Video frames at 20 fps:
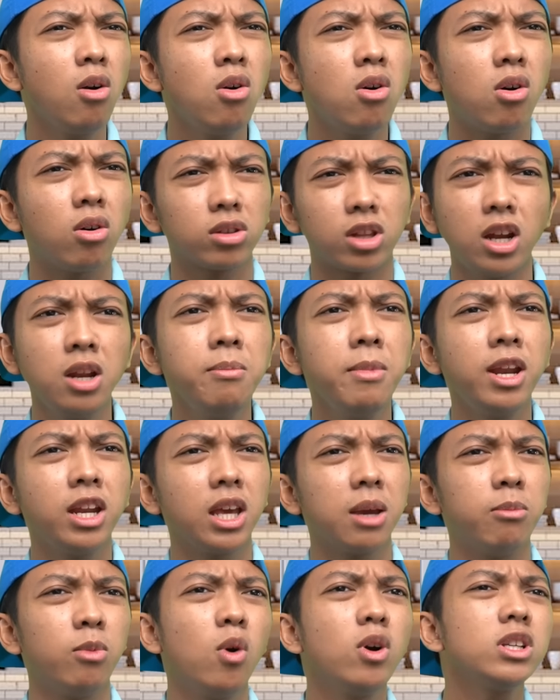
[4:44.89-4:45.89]
kok, tadi main
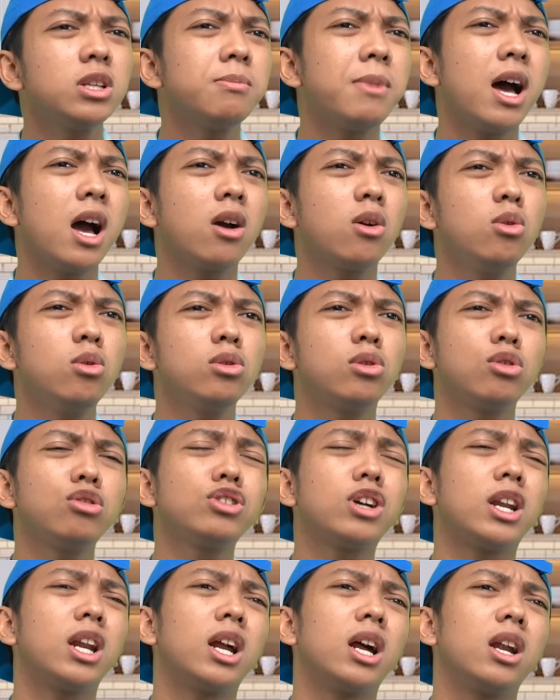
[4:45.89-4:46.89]
game doang sama aku Terus
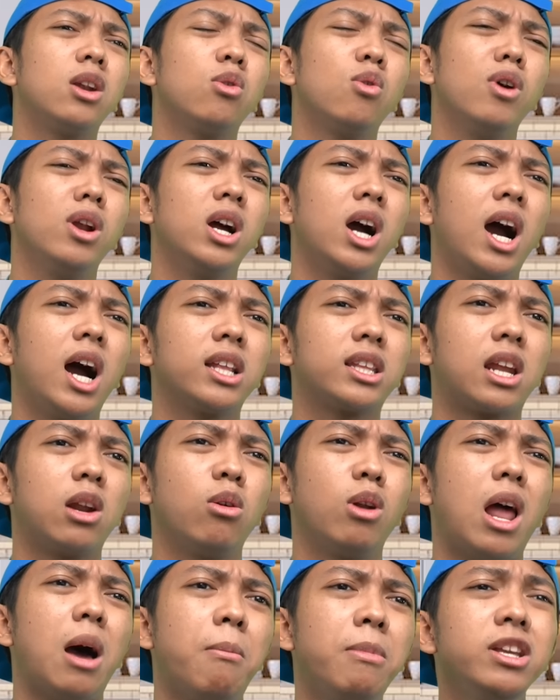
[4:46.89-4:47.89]
karena nungguin kakak
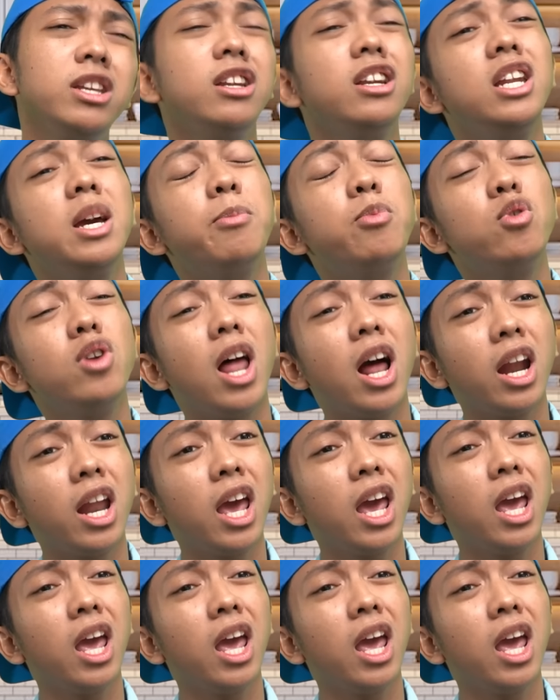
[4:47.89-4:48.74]
terlalu lama jadi dia pulang deh